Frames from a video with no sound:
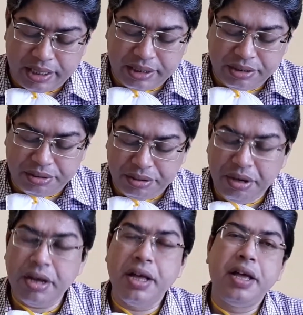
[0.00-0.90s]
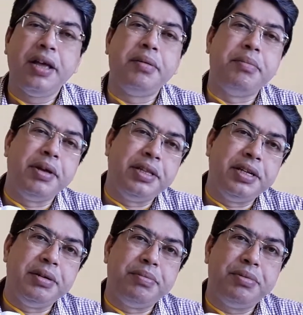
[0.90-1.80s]
আসতো
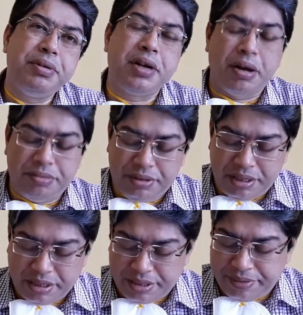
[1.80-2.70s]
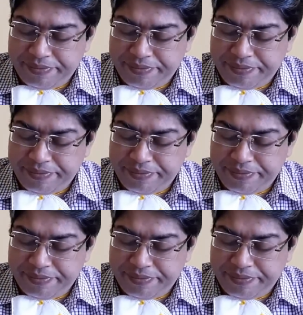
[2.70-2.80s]
মেদিনীপুর টাউন থেকে